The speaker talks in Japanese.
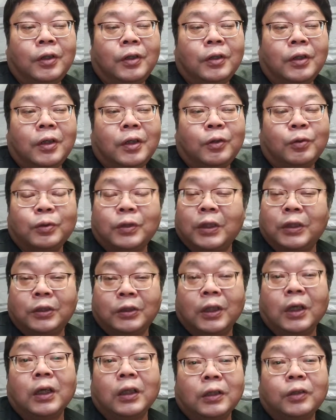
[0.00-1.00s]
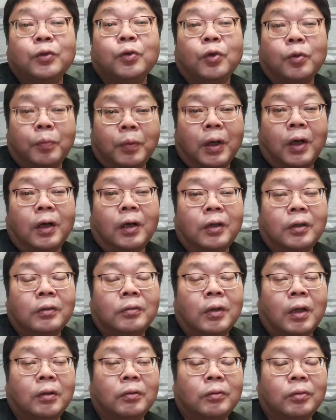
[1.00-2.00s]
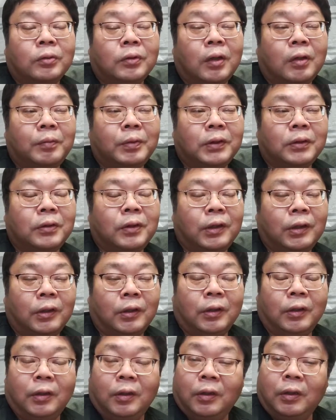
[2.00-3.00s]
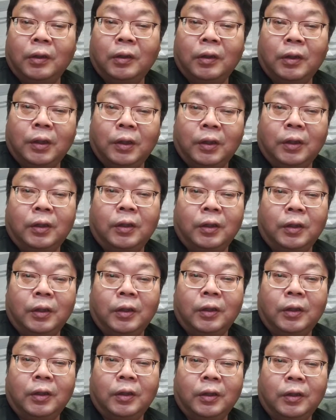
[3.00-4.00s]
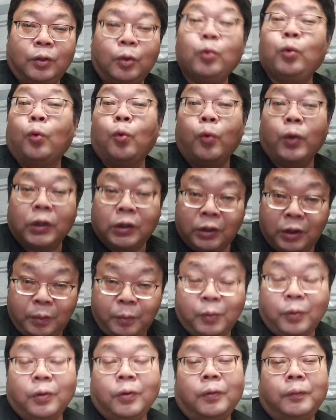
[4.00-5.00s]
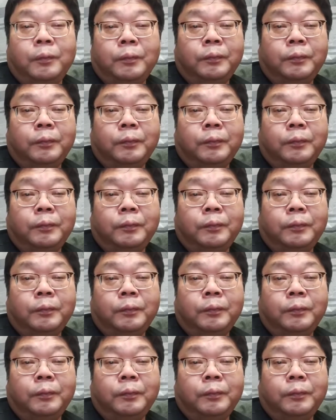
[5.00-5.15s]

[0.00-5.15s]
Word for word: インターネットさえつながっておれば、クラウドサービスで、えー、どの OS でも